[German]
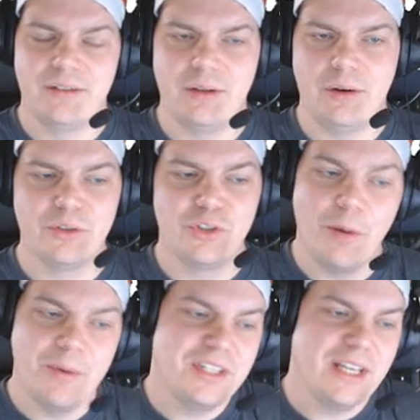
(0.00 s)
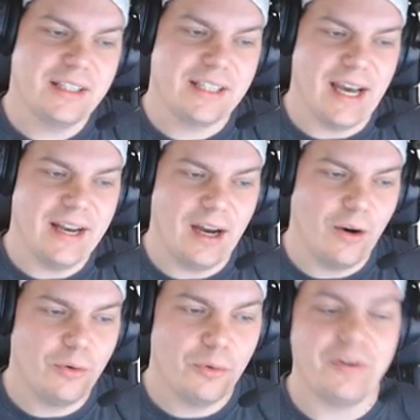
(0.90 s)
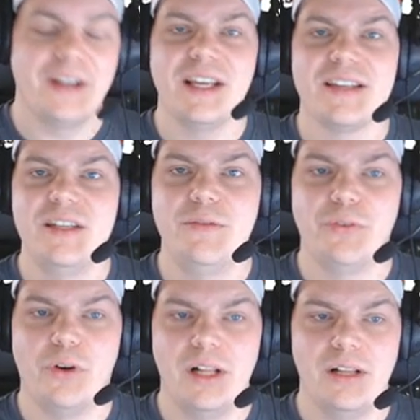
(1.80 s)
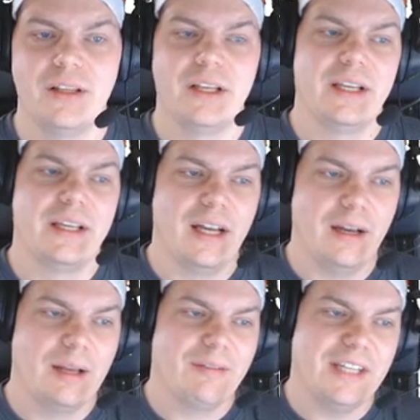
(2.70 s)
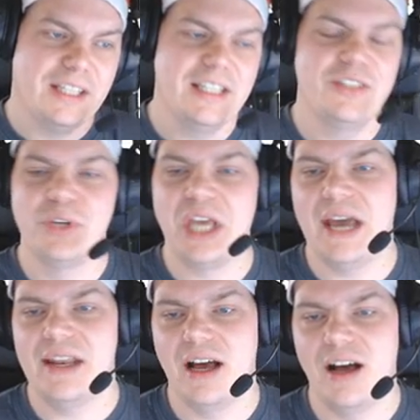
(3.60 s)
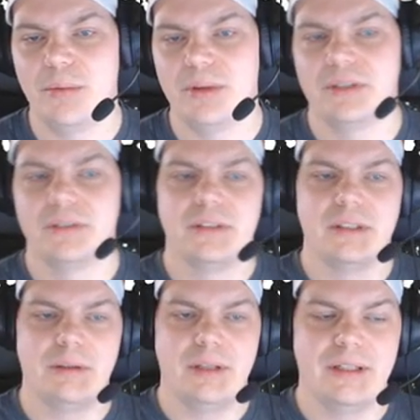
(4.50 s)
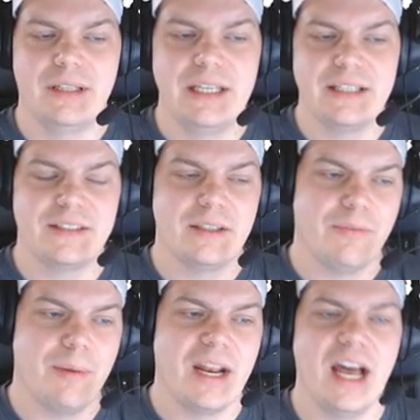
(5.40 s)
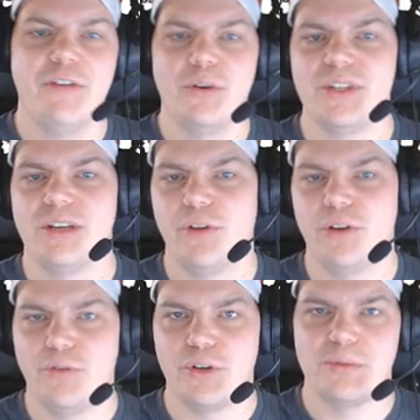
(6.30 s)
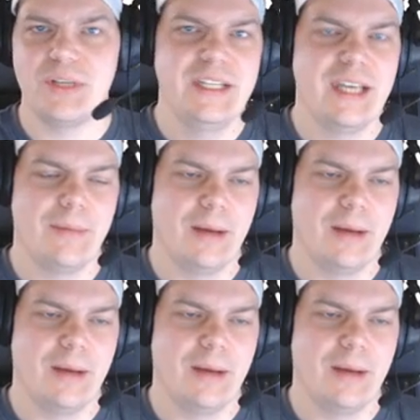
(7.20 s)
und kommentiert gerne auch fantasievoll, ja, was ich nicht so gerne habe, ist, wenn man einfach nur seinen World of Warships Ingame-Namen